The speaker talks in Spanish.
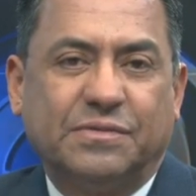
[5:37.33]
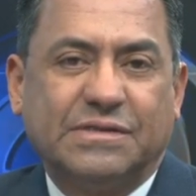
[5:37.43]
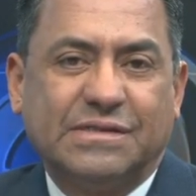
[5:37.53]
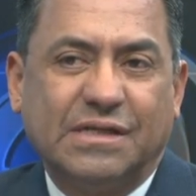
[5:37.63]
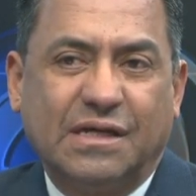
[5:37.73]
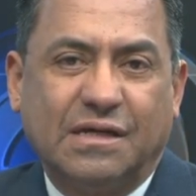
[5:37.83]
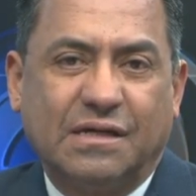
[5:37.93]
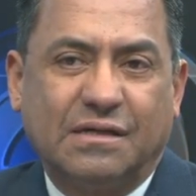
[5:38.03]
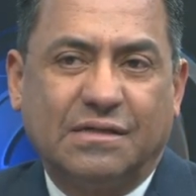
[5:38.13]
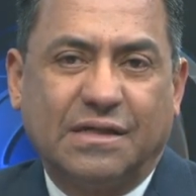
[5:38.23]
pues es
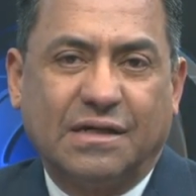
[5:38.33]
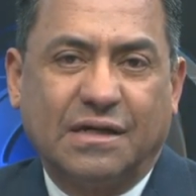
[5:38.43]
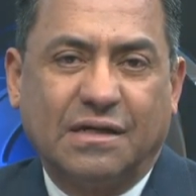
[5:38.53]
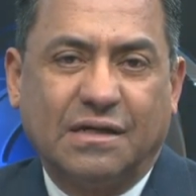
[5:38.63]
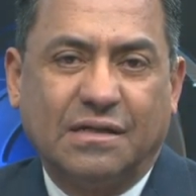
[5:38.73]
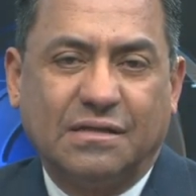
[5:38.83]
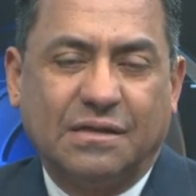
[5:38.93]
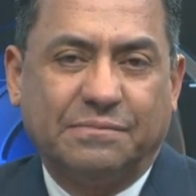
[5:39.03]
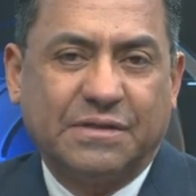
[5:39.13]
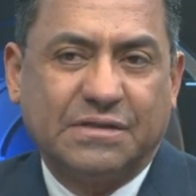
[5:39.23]
la llegada
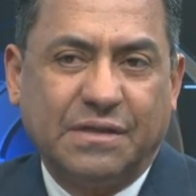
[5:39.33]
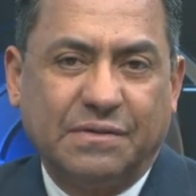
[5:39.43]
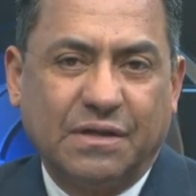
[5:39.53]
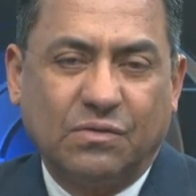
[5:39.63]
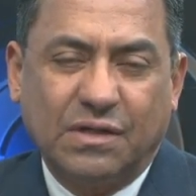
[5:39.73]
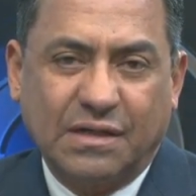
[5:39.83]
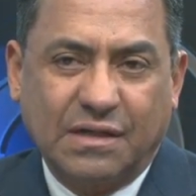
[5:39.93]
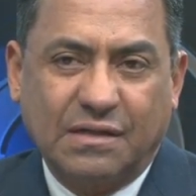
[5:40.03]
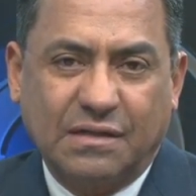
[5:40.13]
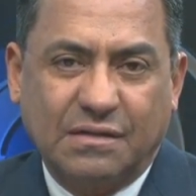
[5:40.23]
intempestiva de una
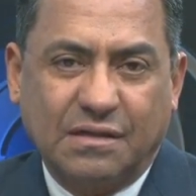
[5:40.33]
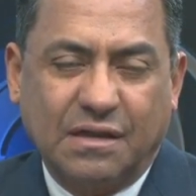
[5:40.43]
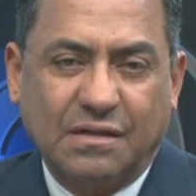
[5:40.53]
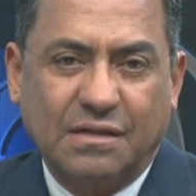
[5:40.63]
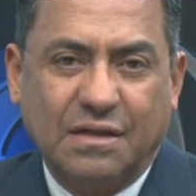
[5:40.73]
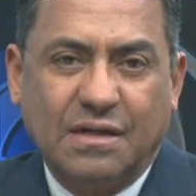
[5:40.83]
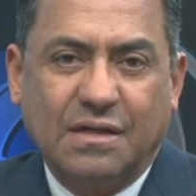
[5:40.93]
gran cantidad